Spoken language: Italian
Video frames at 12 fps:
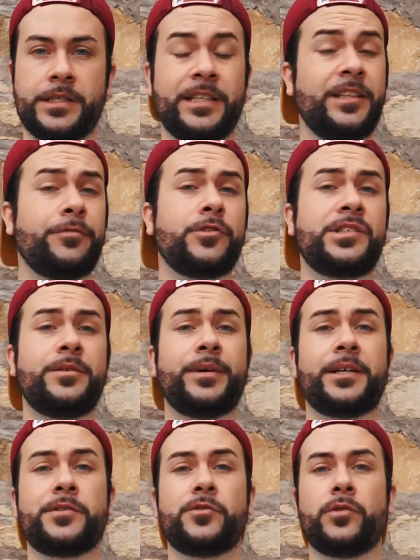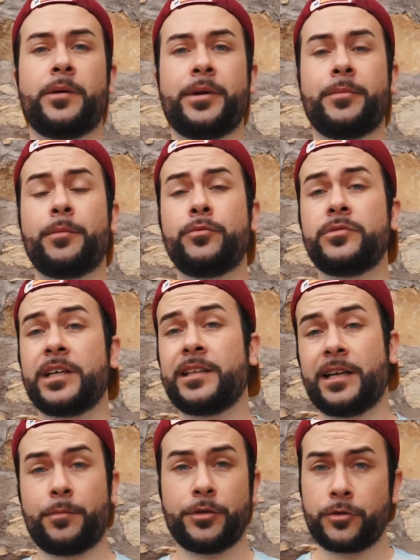Se ti fossi perso la prima puntata
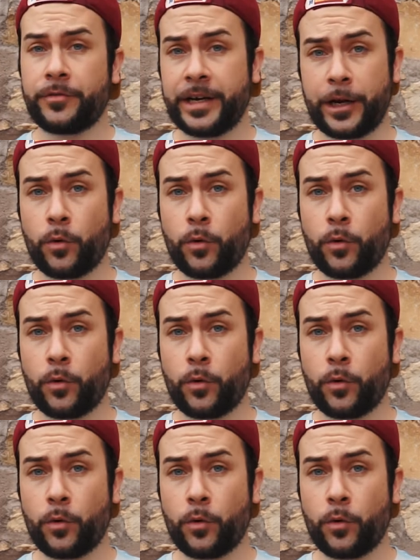la puoi trovare